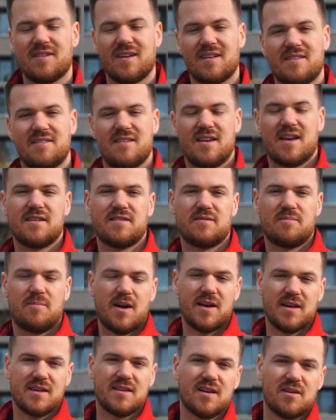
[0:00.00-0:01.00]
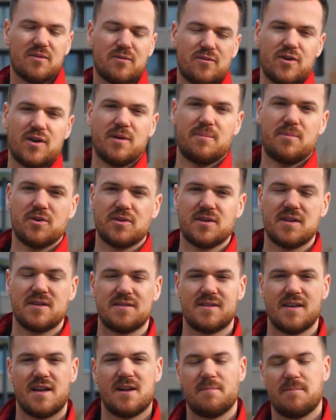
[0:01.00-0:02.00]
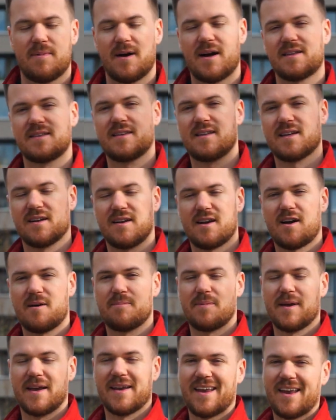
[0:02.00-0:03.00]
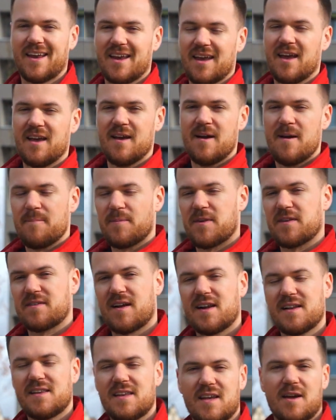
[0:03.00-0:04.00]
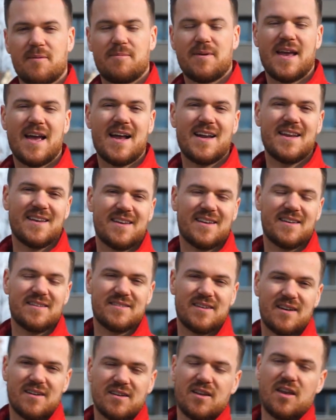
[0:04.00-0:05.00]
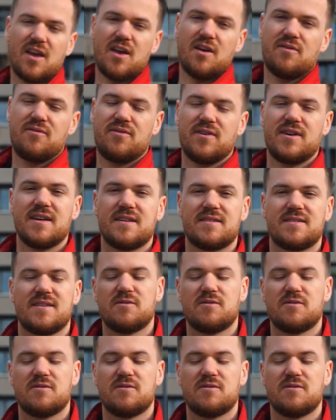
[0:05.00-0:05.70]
Satz, ja, das mache ich dann von der potenziellen Partnerin abhängig. Das halte ich aber ehrlich gesagt für nicht